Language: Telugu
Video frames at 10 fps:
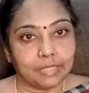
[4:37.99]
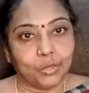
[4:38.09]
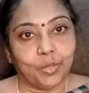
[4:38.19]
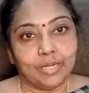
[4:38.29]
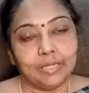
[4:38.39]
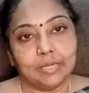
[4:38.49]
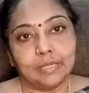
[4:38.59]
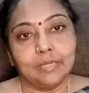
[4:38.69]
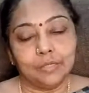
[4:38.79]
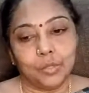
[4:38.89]
క్రితం ఆయన
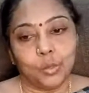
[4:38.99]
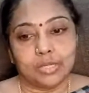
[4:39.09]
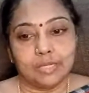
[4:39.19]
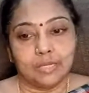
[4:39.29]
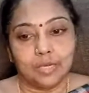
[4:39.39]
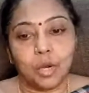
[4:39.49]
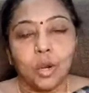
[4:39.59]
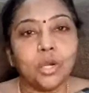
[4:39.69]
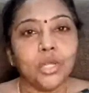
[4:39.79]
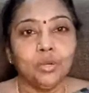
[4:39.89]
ఒక
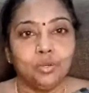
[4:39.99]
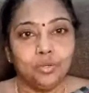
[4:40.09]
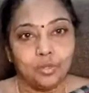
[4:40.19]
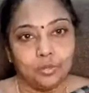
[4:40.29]
ఆడియో